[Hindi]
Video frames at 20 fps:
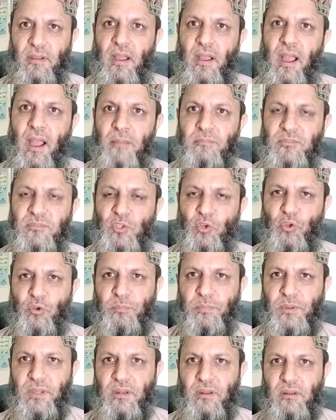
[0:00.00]
आम तौर
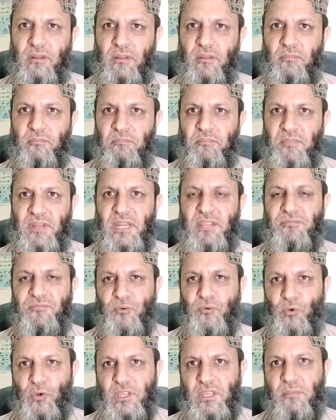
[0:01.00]
पर
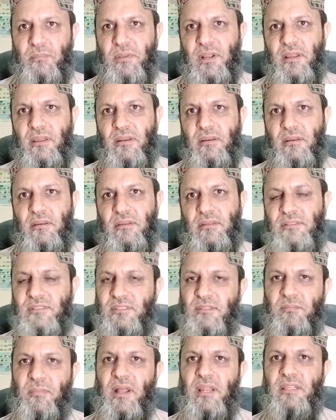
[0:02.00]
मिलीफोलियम अगर
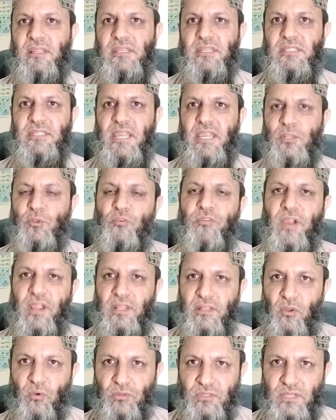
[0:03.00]
इस्तेमाल की जाए तो
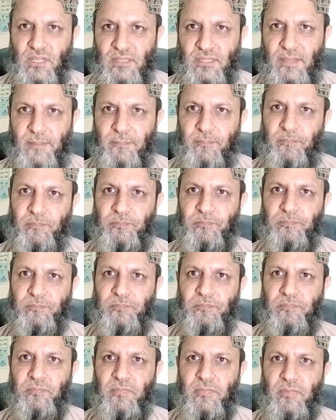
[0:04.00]
फ़ायदा हो जाता है
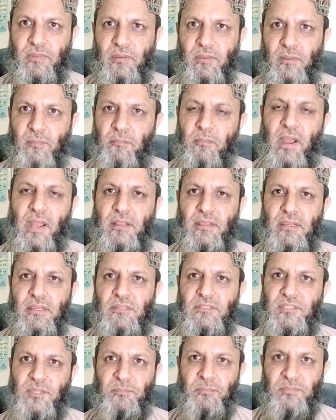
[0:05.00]
बाकी
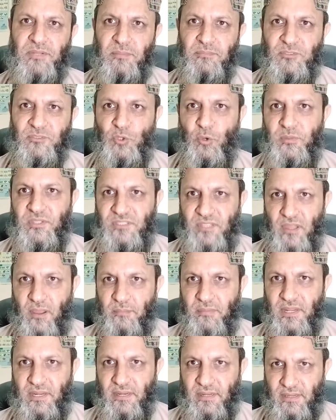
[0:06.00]
सिम्टम्स को भी
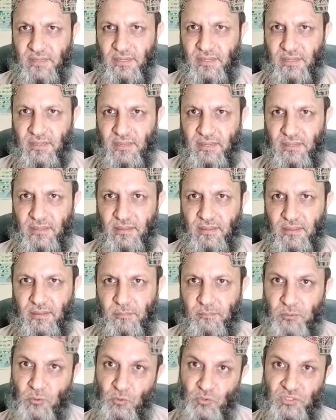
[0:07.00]
सामने रखेंगे
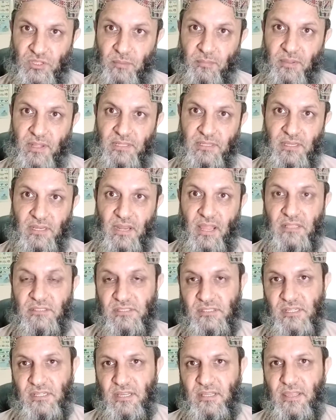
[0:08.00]
फिर उसके बाद इलाज
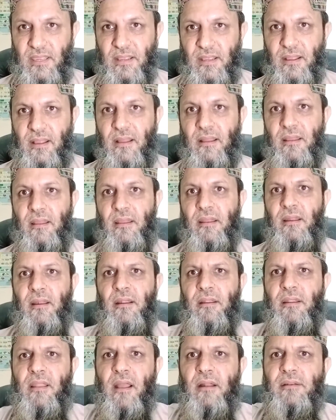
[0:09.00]
किया जाएगा
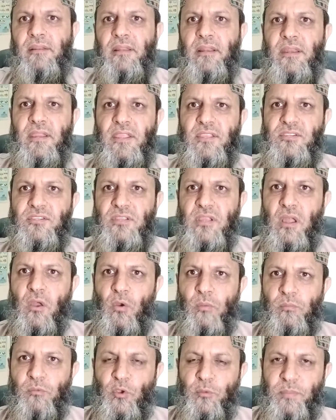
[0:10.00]
डॉक्टर नेश का
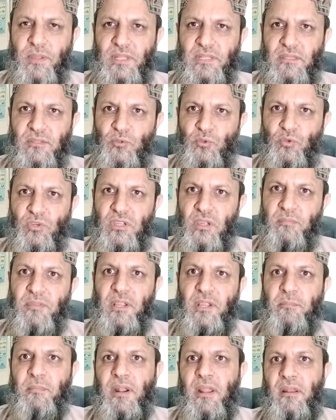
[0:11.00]
होम्योपैथी दुनिया में
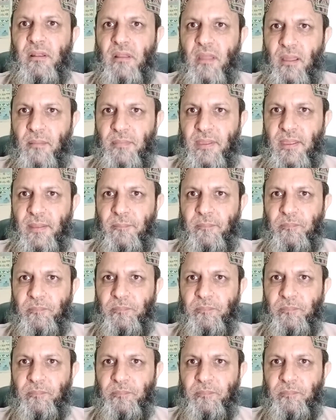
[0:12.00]
एक बड़ा नाम है